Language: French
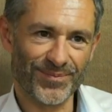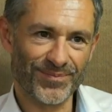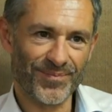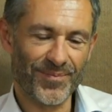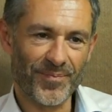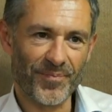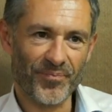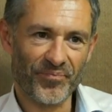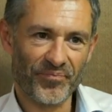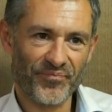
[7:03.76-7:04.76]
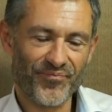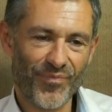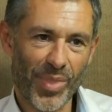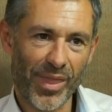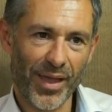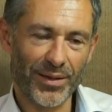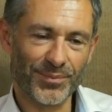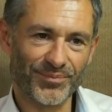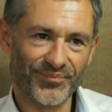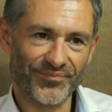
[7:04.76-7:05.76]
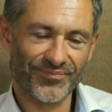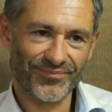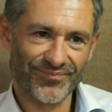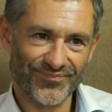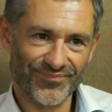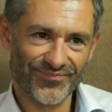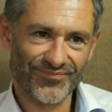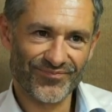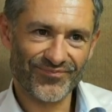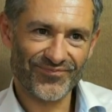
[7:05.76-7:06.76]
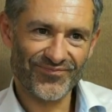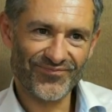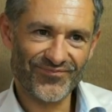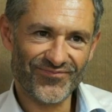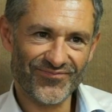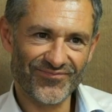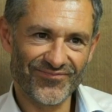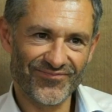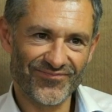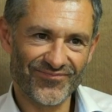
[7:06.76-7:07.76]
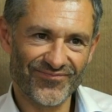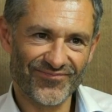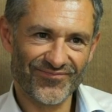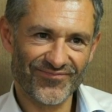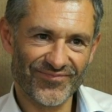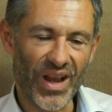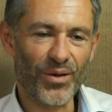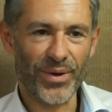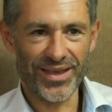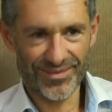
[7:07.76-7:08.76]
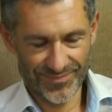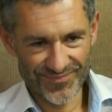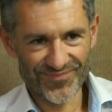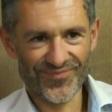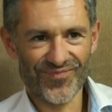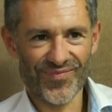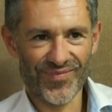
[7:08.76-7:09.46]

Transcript: Moi, je suis d'accord à dire aussi qu'il y a des neurotransmetteurs qui viennent un peu du ventre.